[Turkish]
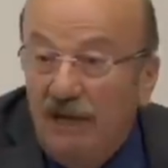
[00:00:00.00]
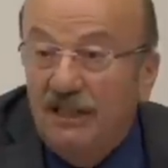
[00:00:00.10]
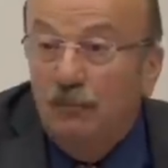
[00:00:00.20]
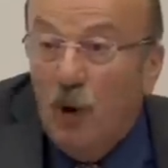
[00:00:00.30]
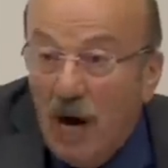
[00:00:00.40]

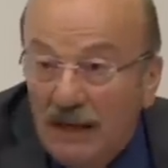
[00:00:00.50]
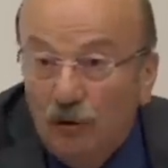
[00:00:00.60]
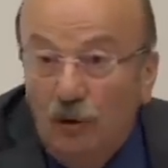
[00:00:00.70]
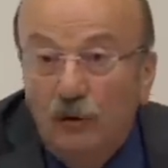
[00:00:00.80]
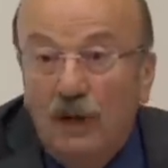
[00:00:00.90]
Devleti bu
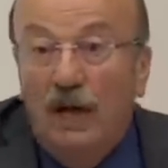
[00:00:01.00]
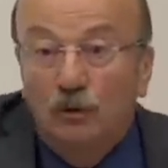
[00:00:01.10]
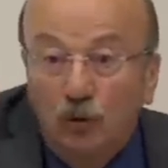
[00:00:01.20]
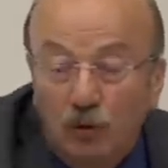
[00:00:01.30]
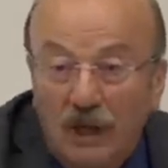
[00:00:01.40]

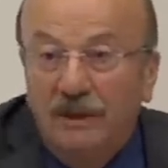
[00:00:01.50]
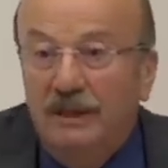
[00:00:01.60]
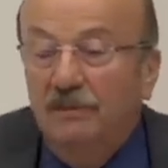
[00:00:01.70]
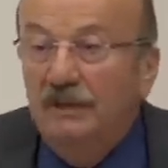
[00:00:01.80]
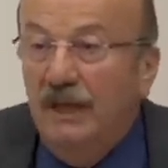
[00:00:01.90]
Anadolu'da
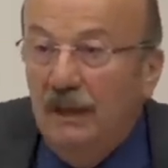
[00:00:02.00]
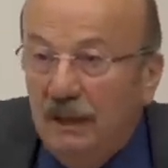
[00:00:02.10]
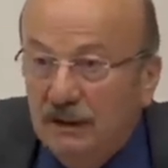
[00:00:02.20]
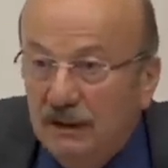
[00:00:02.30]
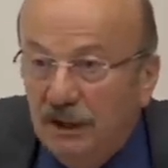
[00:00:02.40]
tutunabilir mi değerli
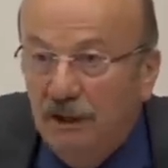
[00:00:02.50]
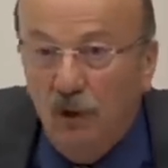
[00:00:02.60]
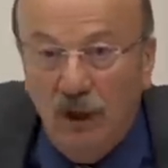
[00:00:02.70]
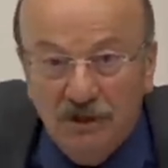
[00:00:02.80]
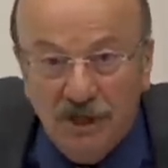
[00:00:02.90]

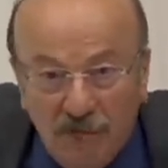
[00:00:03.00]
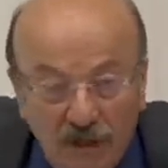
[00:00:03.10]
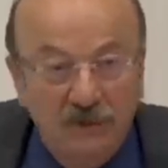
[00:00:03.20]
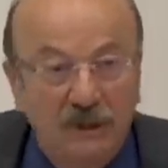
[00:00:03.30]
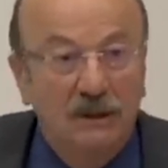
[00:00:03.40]
arkadaşlarım? Böyle bir şey
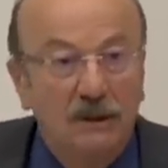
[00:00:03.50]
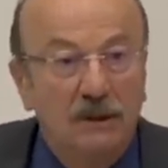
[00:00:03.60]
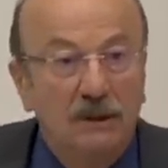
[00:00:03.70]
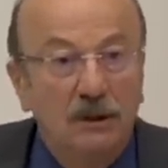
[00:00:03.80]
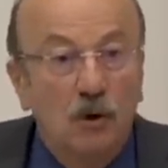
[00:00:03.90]
var mı?
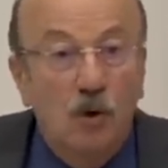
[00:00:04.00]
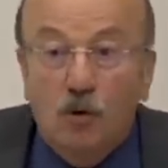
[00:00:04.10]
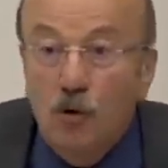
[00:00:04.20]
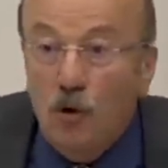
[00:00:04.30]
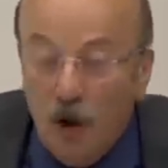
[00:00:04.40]

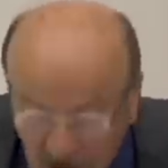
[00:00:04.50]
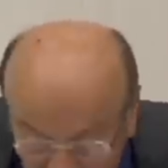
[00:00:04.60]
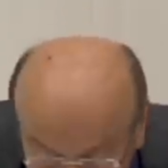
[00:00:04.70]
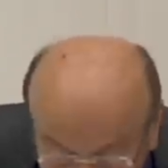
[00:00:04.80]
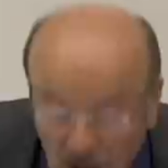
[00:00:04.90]
Hukuk
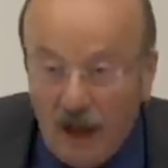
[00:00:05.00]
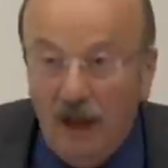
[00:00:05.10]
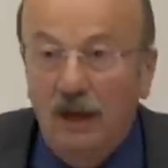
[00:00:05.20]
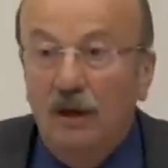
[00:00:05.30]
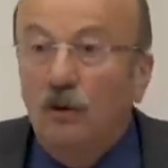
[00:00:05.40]
olmadıkça
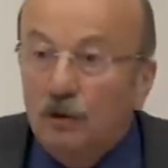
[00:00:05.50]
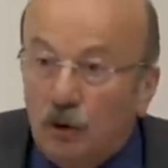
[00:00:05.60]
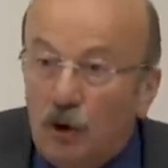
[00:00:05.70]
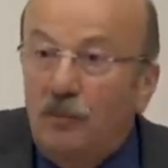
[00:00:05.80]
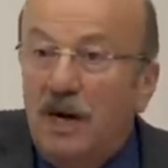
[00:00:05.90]

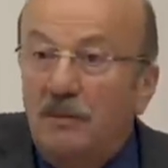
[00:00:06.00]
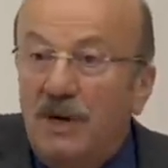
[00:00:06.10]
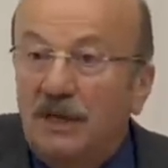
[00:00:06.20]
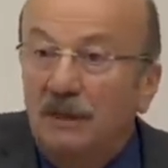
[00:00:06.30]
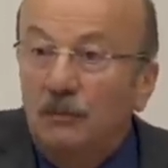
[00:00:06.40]
çok
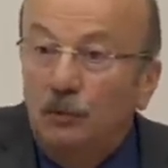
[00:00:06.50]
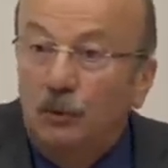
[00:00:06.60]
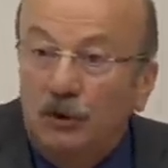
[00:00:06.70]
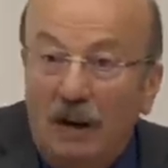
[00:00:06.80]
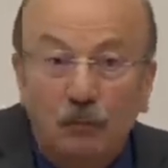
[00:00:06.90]
bağırmak. Bu,
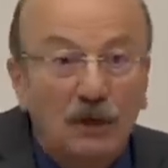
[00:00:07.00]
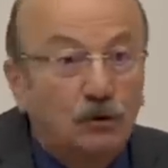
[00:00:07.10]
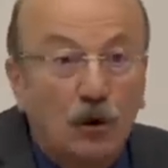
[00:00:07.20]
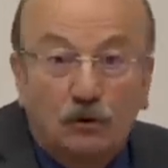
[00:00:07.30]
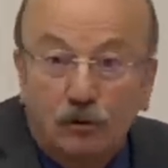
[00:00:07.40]
bu da bu
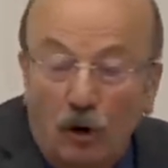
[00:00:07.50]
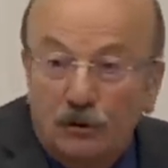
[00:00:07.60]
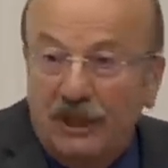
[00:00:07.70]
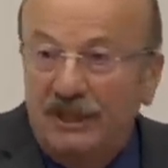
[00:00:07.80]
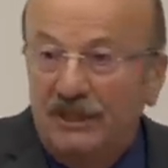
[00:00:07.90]
da çok
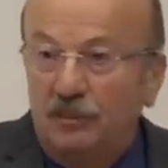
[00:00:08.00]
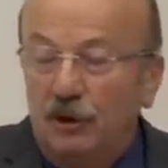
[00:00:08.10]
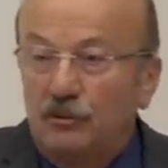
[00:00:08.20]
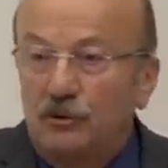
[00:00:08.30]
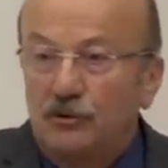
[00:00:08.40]
troll şeyidir
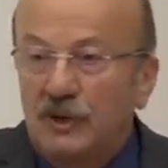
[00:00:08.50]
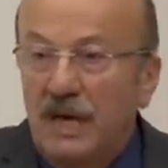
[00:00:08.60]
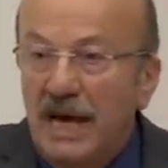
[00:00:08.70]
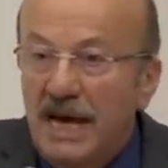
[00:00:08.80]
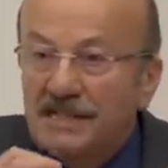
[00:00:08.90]
biliyor
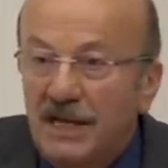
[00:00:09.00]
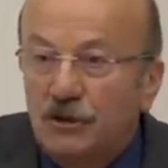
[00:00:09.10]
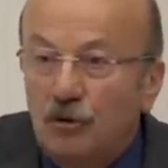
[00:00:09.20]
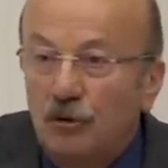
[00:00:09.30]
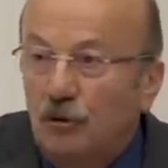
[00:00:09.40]
musunuz?
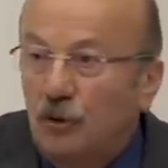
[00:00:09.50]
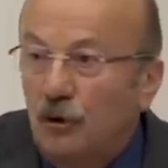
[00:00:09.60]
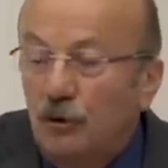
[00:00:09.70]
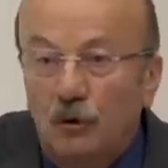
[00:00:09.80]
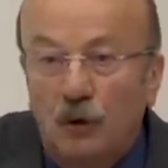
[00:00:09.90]
Esas konu
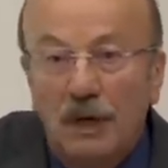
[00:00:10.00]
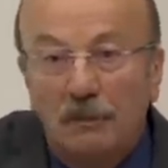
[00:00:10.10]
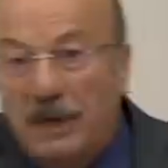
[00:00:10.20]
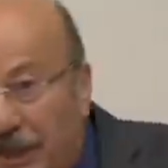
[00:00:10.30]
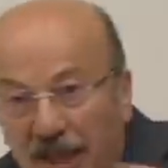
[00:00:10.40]
konuyu
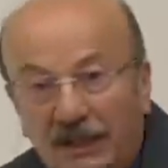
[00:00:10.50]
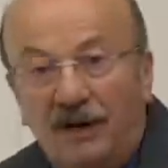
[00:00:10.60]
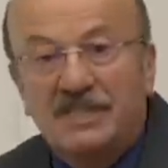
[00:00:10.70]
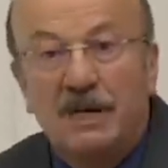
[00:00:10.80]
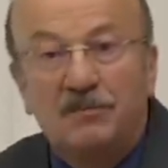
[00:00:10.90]
başka
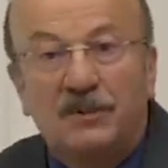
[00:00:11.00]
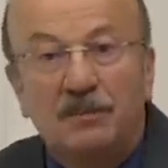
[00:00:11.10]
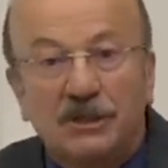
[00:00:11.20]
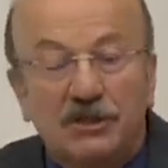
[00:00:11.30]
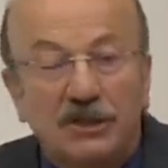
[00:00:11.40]
tarafa
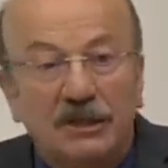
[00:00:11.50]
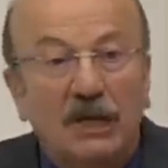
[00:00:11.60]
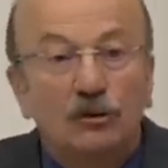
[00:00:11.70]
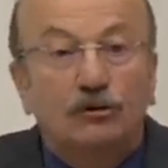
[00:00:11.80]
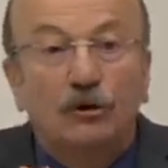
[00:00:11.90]
saptırmak için
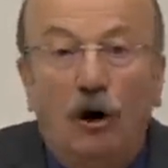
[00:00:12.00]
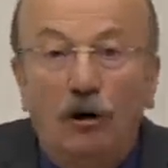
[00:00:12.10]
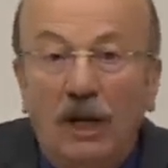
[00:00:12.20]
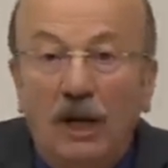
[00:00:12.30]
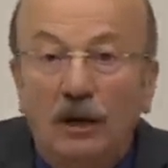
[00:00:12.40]

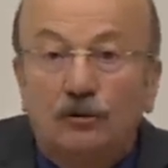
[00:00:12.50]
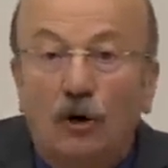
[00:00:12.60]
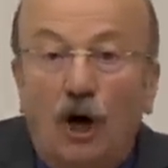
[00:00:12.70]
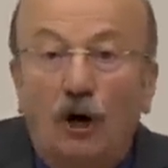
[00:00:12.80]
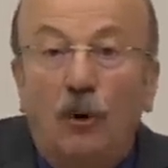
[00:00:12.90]
troll
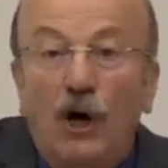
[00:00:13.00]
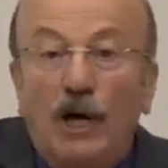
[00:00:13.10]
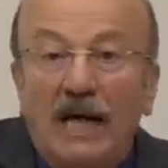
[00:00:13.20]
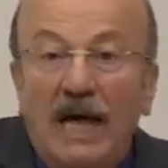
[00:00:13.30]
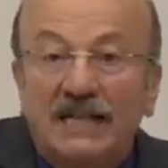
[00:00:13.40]
troll
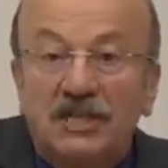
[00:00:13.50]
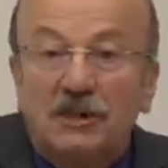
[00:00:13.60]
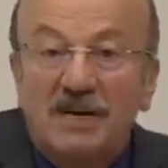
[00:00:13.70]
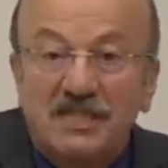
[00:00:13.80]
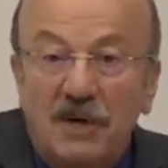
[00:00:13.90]
böyle
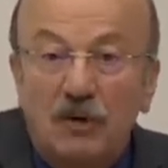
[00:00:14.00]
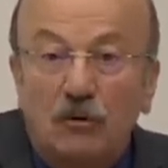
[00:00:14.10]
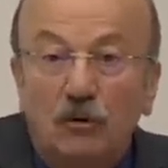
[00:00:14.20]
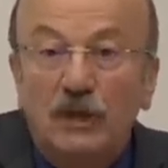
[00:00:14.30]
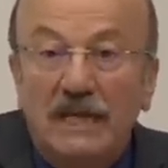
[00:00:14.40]
saçma sapan
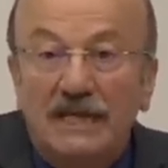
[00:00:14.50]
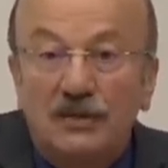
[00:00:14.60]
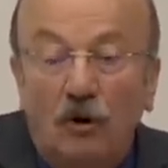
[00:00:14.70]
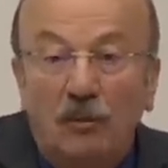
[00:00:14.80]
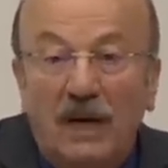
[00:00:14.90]
konuyla
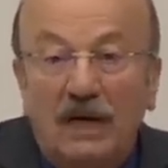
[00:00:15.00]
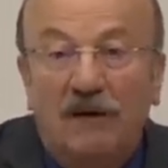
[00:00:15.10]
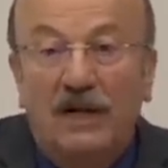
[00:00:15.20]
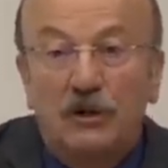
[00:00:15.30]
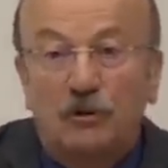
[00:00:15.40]
ilgisi olmayan
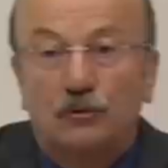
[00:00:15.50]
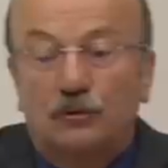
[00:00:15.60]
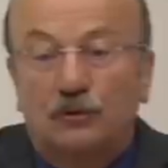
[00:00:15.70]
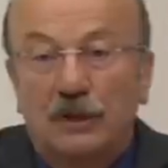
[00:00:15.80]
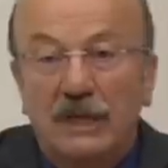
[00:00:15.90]
laflar
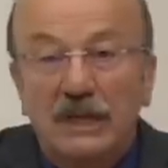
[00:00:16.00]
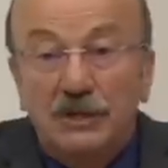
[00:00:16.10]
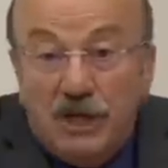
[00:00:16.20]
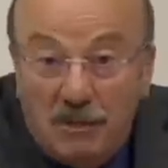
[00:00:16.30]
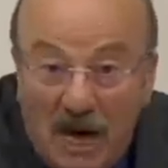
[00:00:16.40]
sokuşturur.
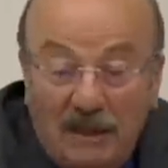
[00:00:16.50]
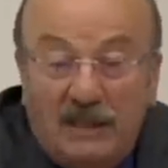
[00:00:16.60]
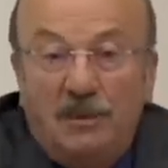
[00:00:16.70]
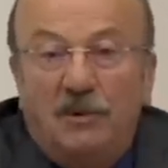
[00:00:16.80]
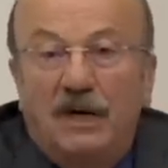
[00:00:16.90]

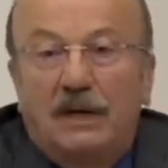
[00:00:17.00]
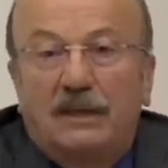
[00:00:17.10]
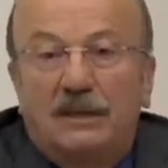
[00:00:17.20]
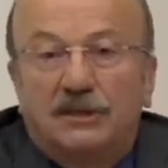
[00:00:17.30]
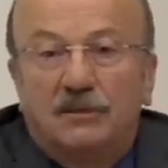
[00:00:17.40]
Cemal gibi bir
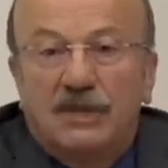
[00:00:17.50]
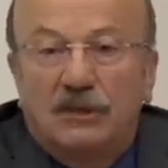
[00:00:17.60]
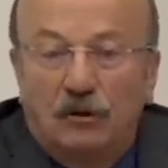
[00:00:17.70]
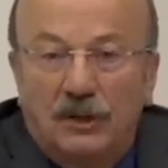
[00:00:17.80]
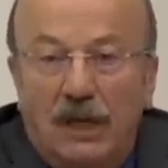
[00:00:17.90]

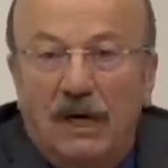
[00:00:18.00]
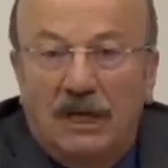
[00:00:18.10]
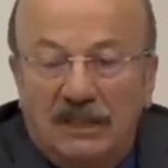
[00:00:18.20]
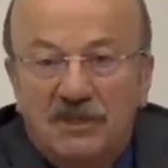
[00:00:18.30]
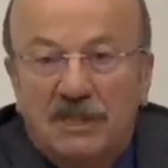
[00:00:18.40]
arkadaşımıza, çok değerli
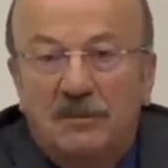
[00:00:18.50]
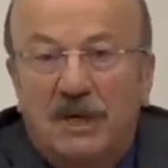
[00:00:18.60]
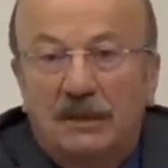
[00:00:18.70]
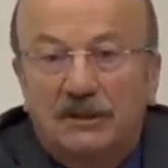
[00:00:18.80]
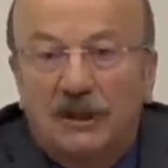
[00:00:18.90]
akademisyen bir
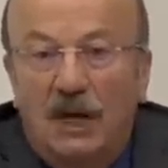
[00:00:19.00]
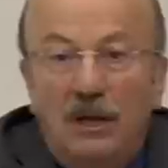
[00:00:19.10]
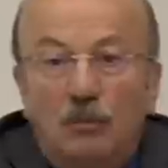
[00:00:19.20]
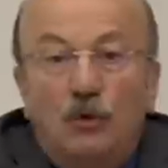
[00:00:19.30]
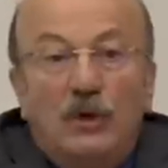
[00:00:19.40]
arkadaşa
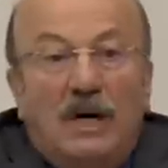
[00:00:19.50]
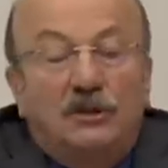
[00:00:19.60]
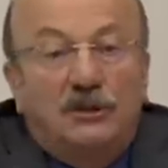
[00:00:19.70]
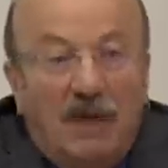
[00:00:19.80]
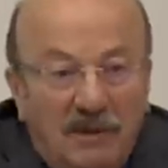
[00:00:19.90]
bunu
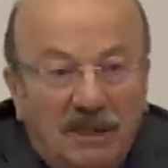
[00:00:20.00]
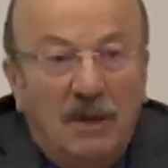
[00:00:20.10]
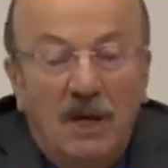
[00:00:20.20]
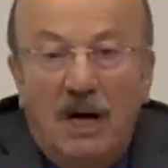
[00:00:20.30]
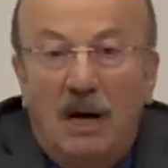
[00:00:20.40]
yakıştıramadım.